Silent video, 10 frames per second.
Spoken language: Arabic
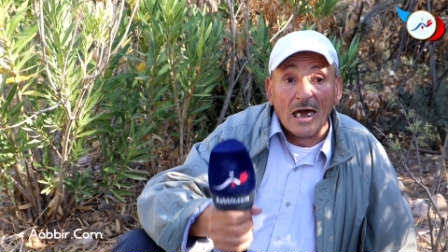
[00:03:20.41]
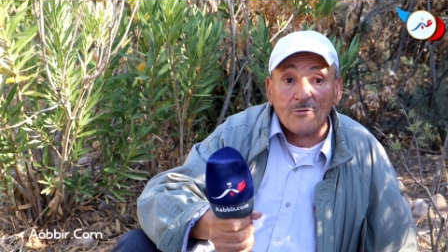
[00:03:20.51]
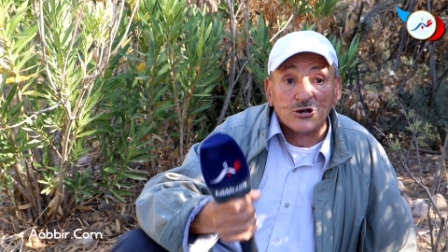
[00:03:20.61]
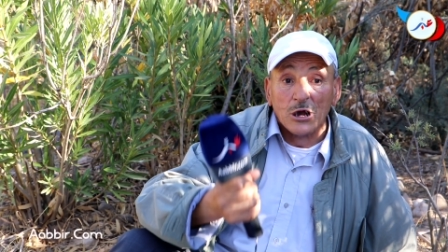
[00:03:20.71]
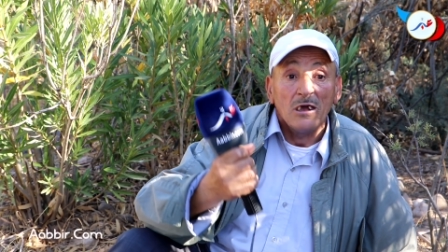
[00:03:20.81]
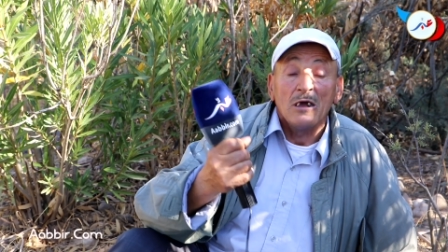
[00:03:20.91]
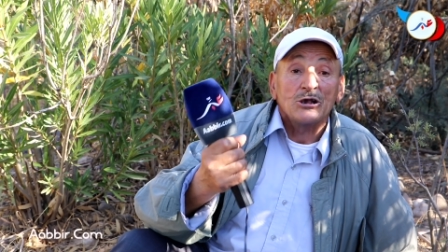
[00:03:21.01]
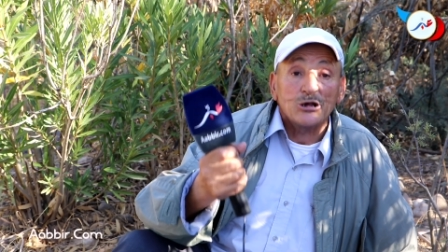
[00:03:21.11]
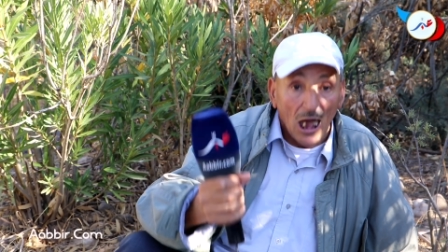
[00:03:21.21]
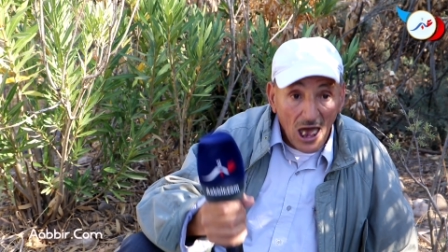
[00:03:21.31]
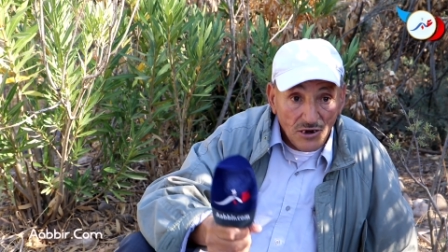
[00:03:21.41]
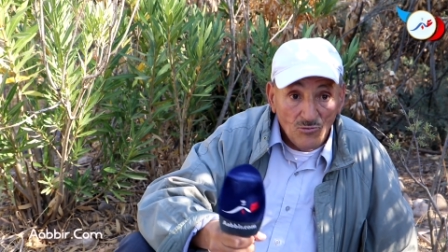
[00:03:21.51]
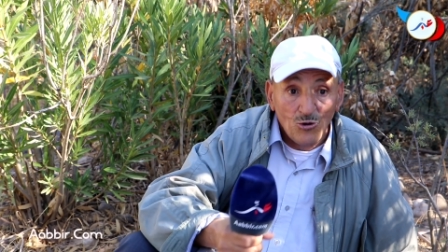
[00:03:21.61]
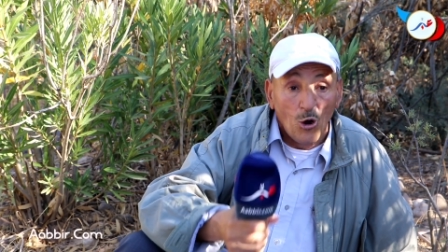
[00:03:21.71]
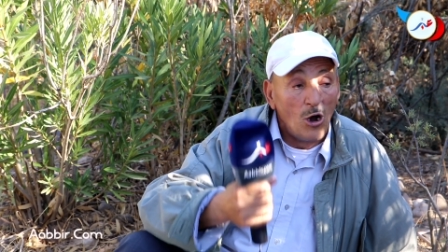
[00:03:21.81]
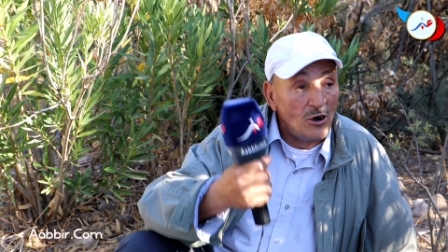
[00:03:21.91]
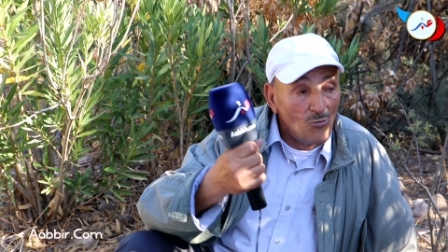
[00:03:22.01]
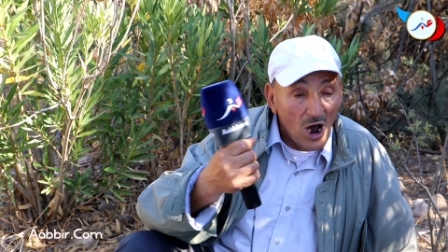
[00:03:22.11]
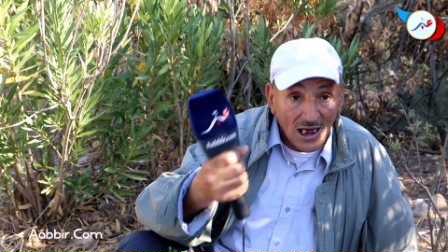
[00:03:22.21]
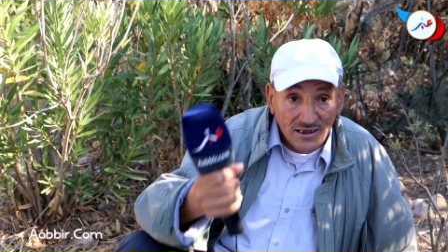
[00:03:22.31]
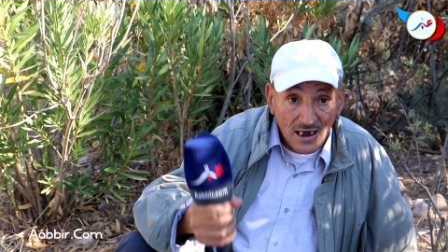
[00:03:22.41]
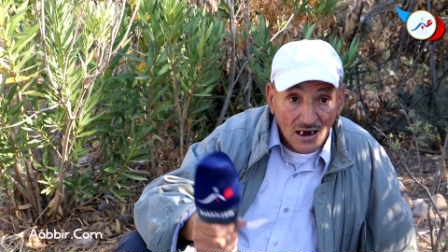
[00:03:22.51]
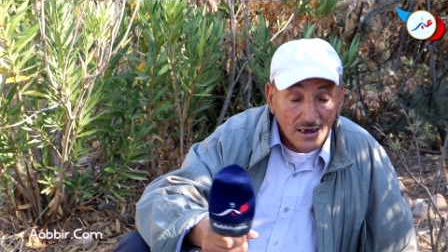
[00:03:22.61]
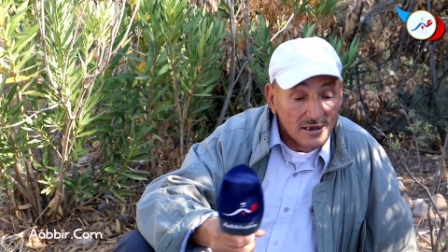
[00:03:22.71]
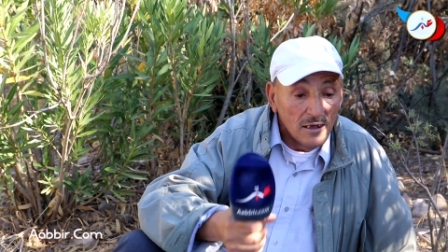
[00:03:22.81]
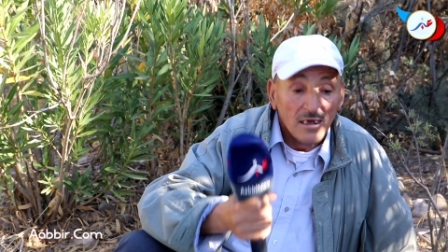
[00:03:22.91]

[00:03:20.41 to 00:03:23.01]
اللي عرف شحال من واحد دار